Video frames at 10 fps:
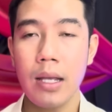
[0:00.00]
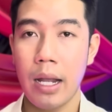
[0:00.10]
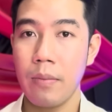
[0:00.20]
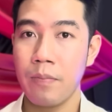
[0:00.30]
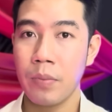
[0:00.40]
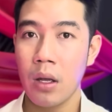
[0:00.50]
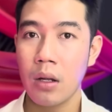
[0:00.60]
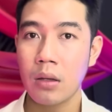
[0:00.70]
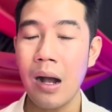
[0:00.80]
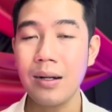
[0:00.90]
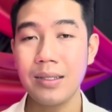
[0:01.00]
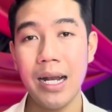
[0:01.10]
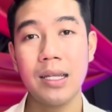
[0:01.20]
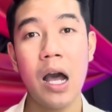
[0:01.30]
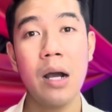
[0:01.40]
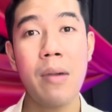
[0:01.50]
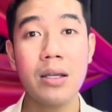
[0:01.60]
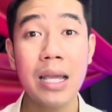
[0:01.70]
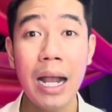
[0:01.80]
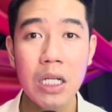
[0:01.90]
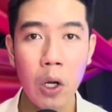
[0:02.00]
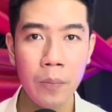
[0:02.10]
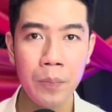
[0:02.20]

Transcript: dậy. Thức dậy là tờ mờ sáng rồi,